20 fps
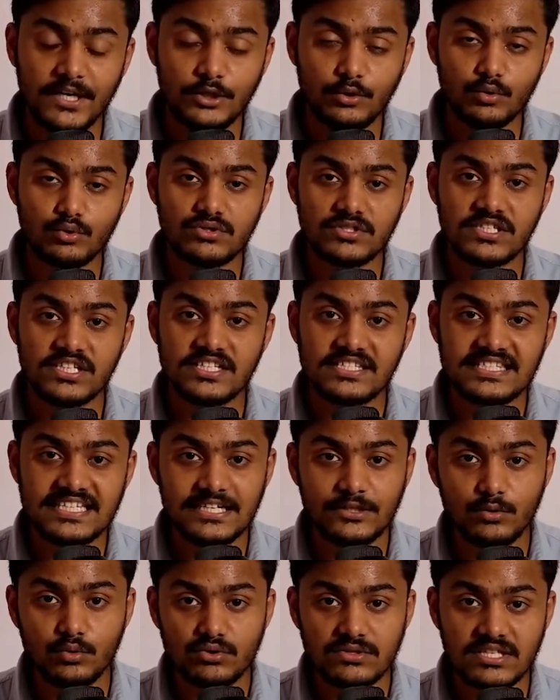बी टू सी
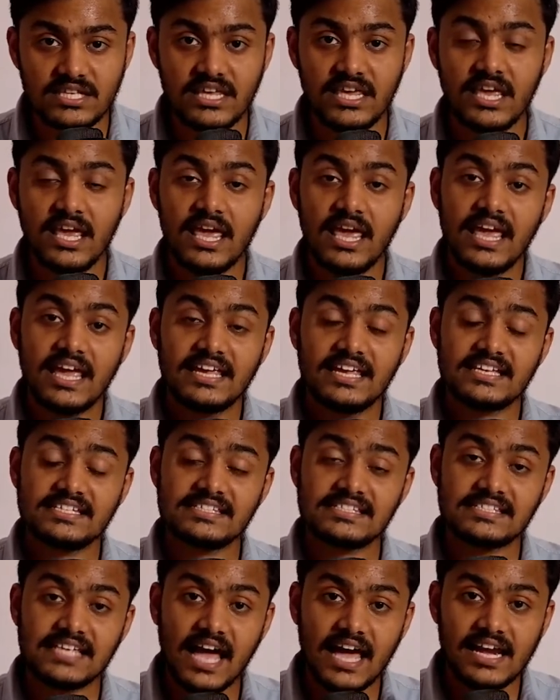सी टू सी ये
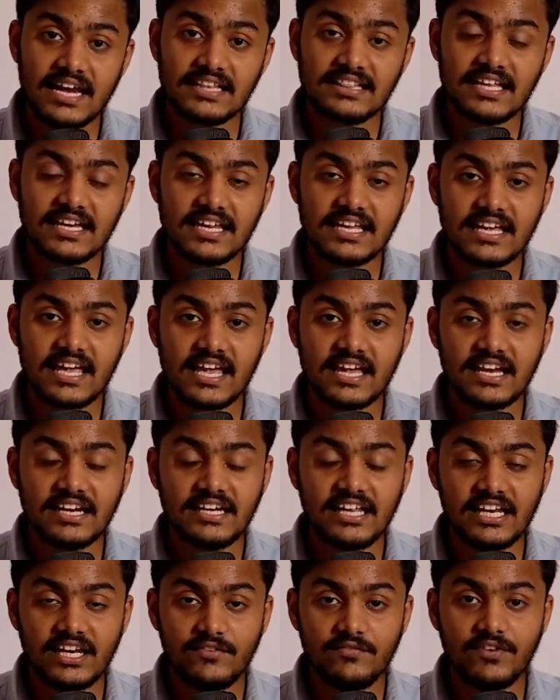सारे तरीके की
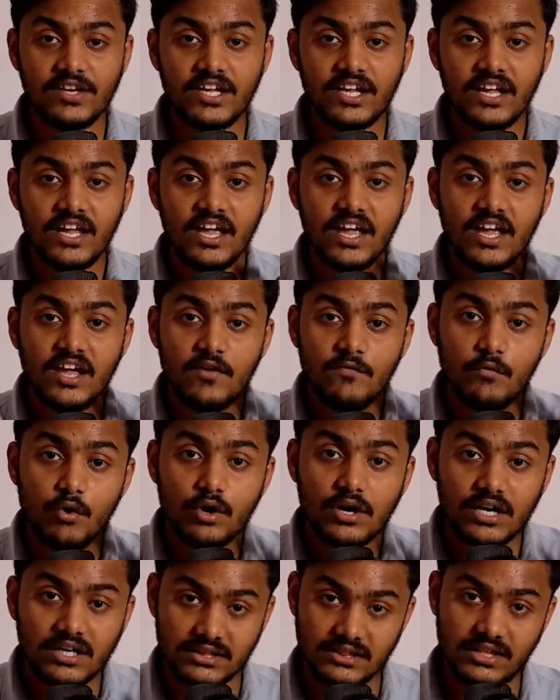डिलीवरी वो
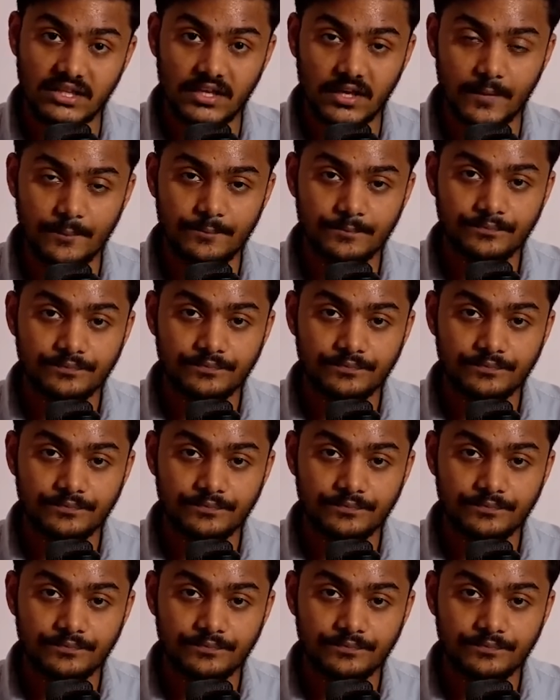करती है